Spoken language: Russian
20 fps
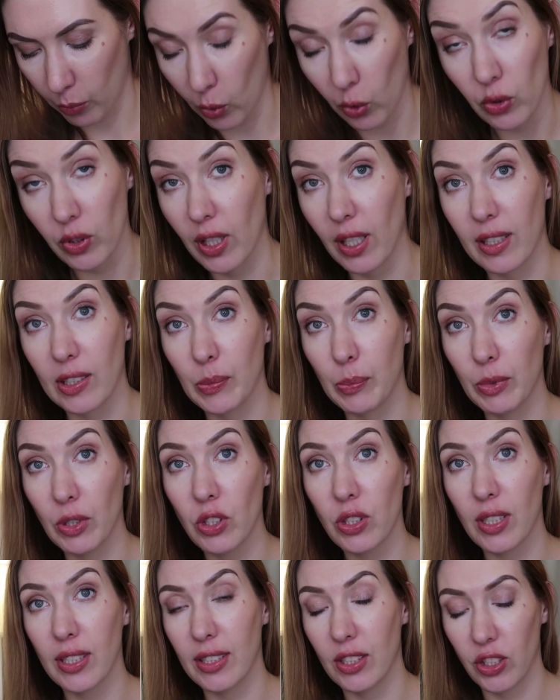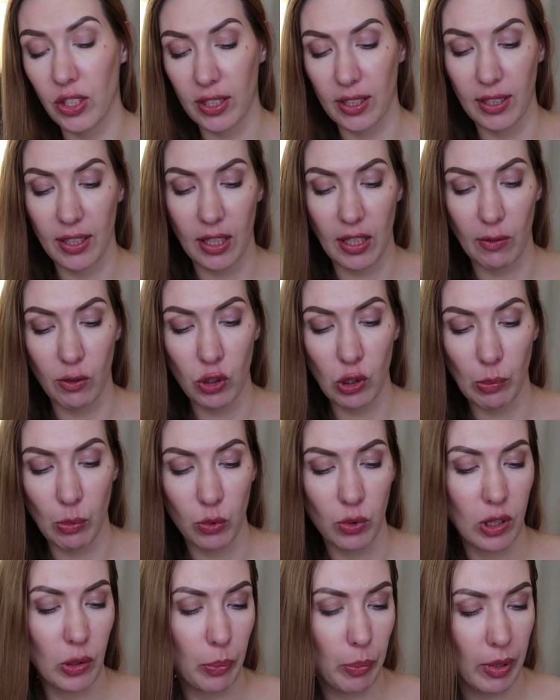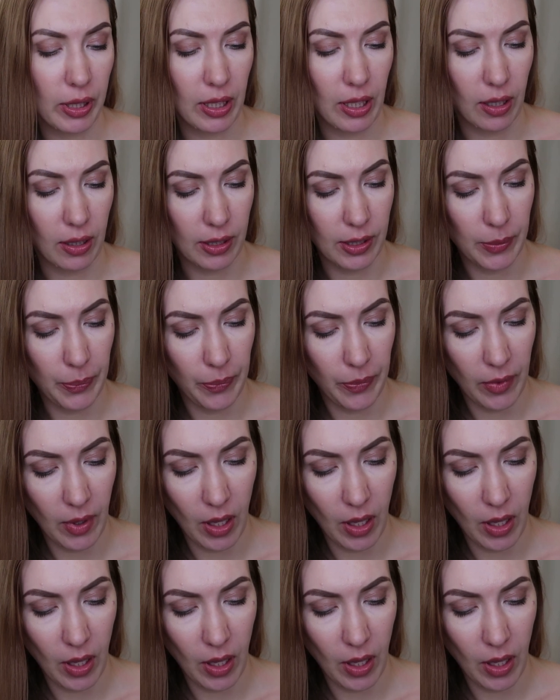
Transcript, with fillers: Полная косметичка, если честно, для того, чтобы куда-то поехать.